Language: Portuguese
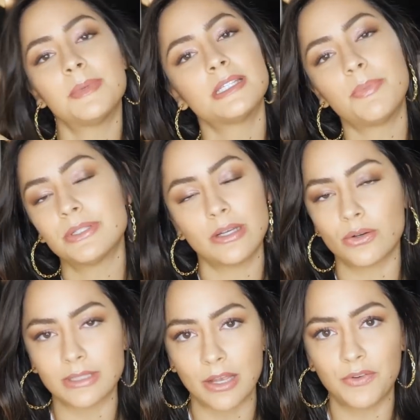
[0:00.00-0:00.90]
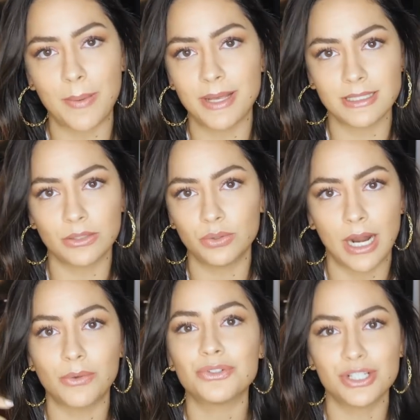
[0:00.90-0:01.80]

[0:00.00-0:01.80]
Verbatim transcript: mas depois você consegue ficar mais natural no